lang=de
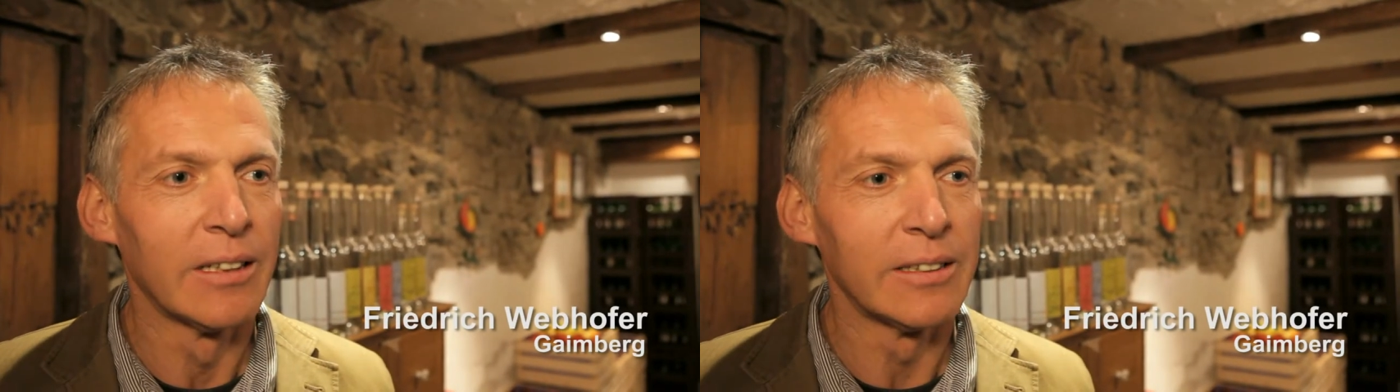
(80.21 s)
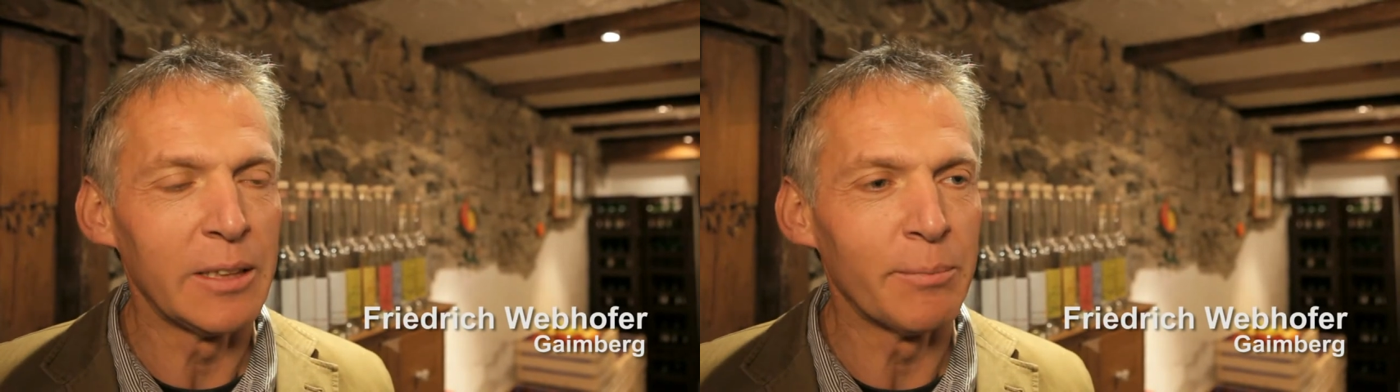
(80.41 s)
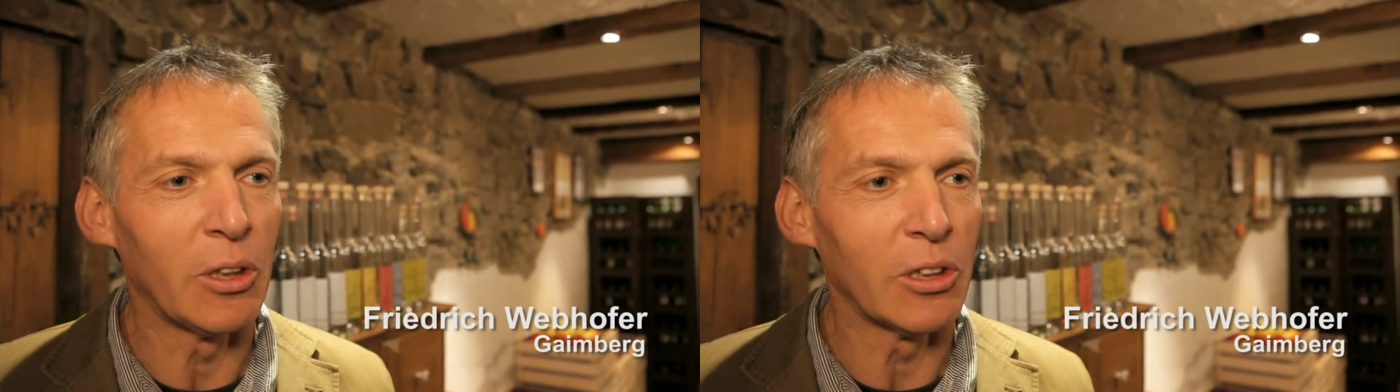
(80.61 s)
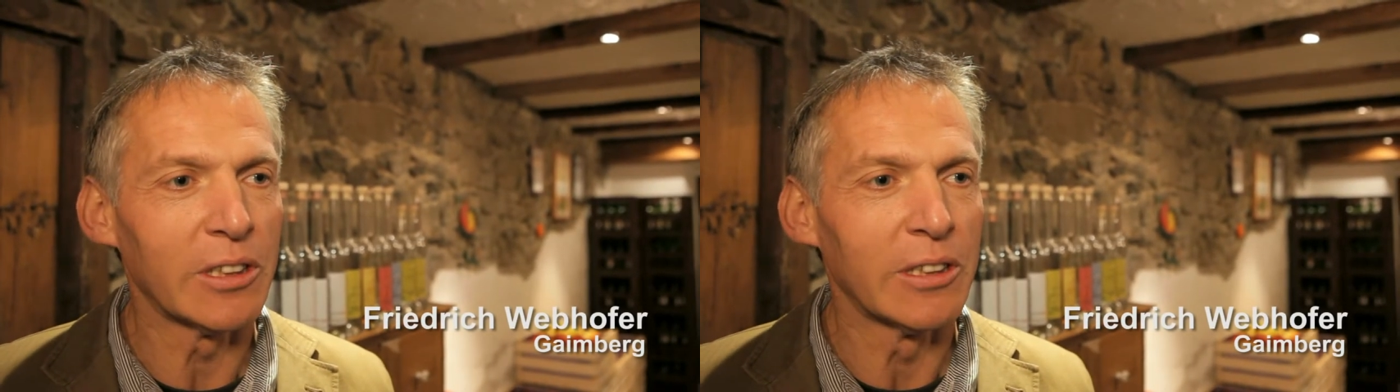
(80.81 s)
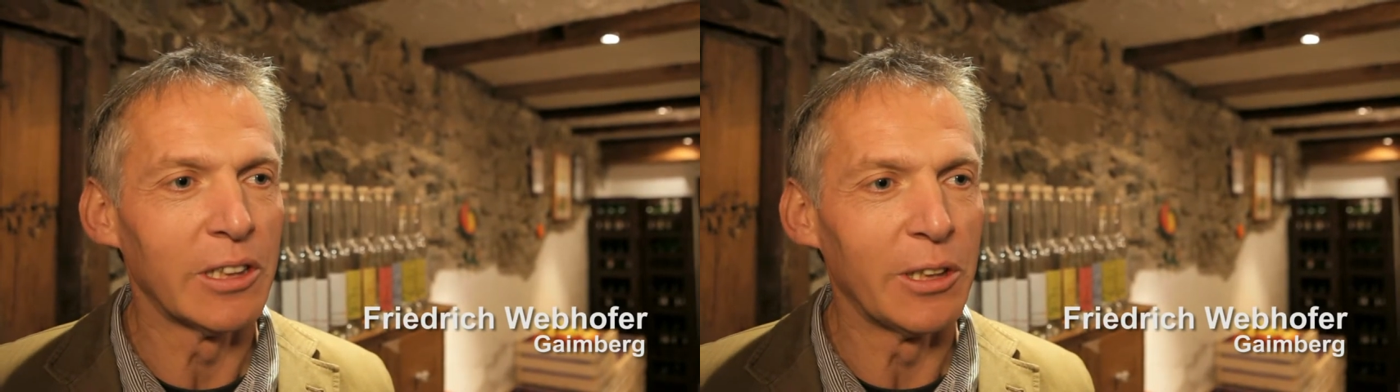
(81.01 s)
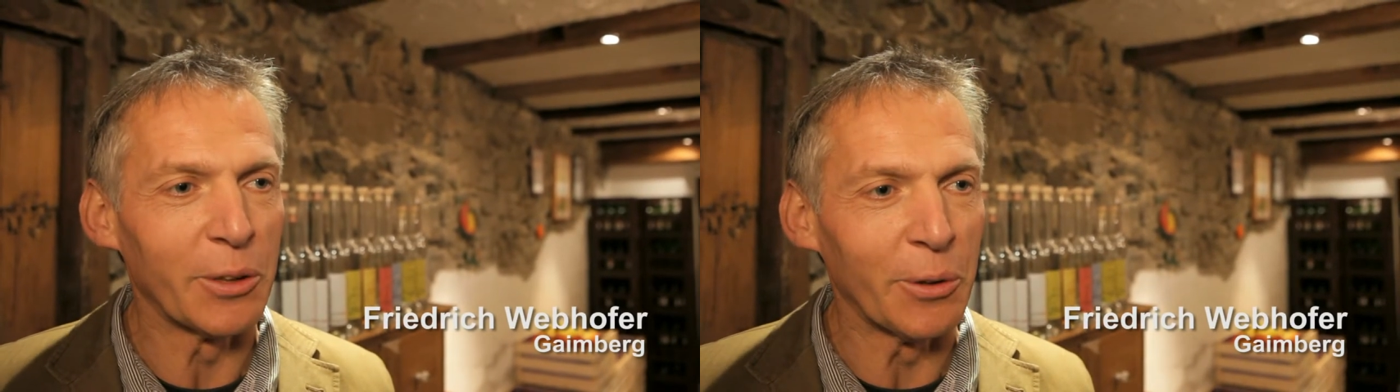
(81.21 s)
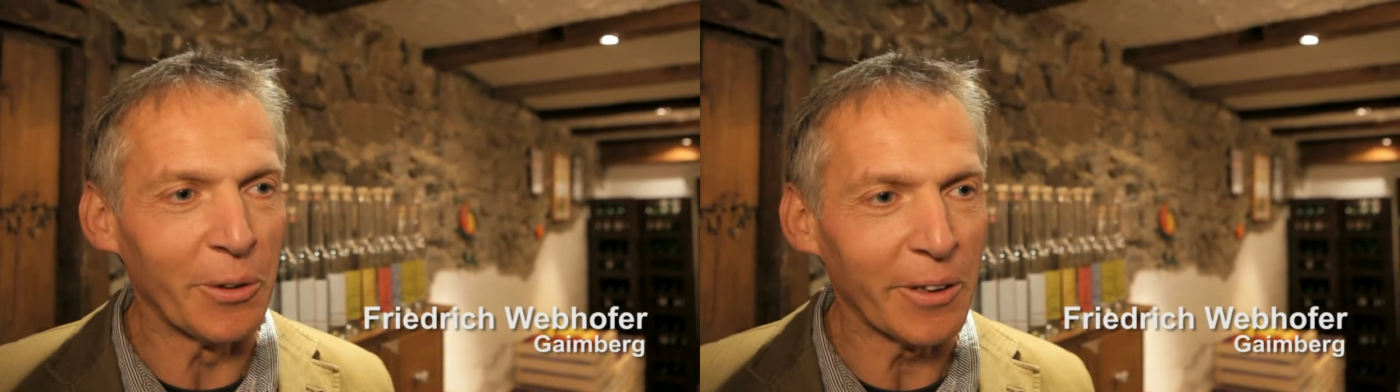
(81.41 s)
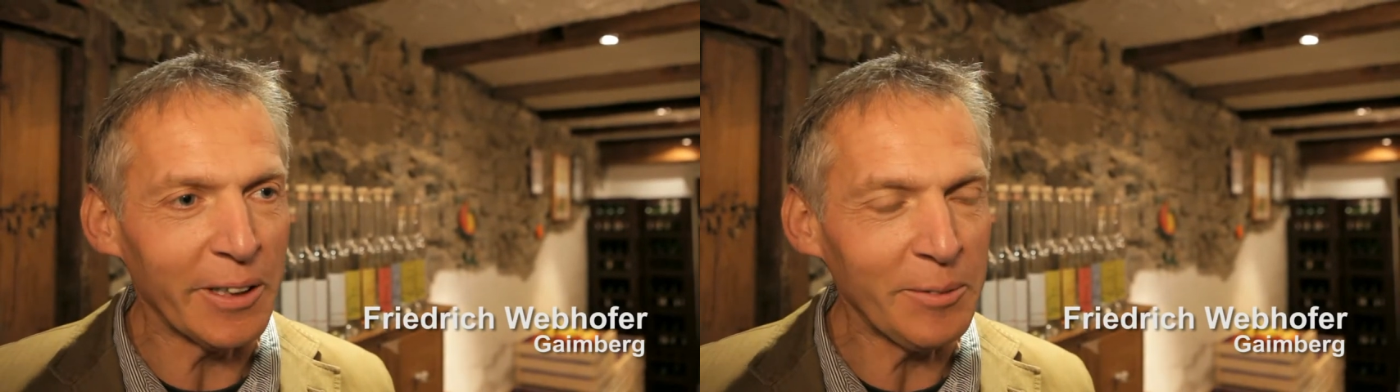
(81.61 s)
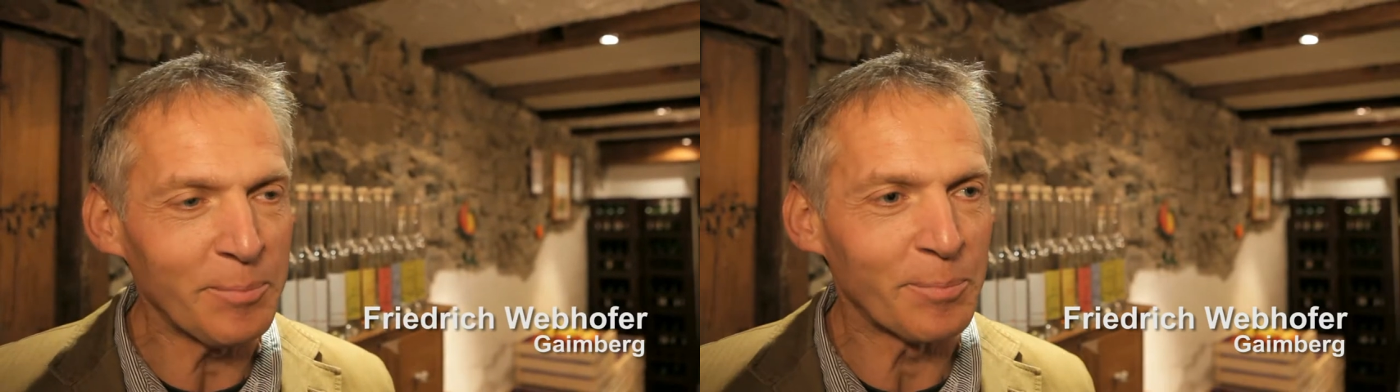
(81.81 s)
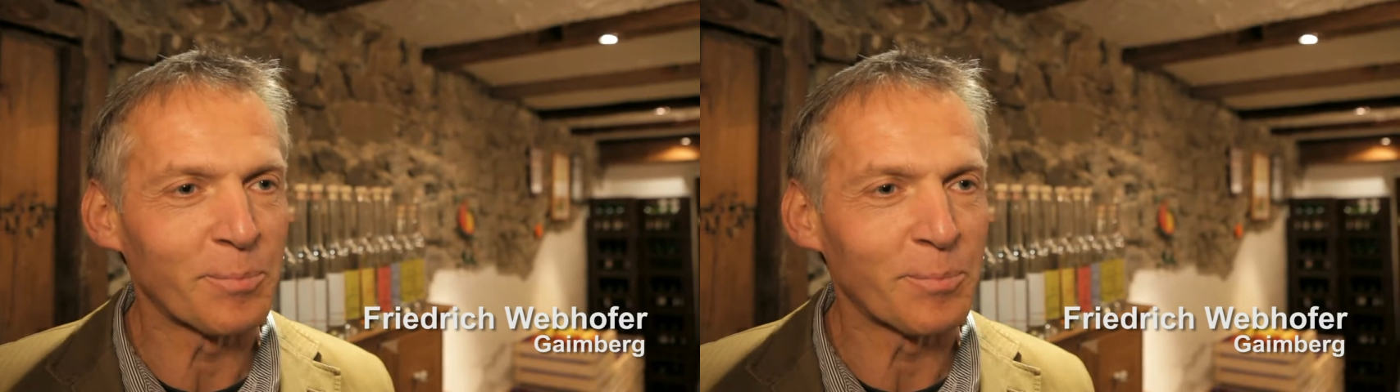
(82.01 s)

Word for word: 7, 8 Liköre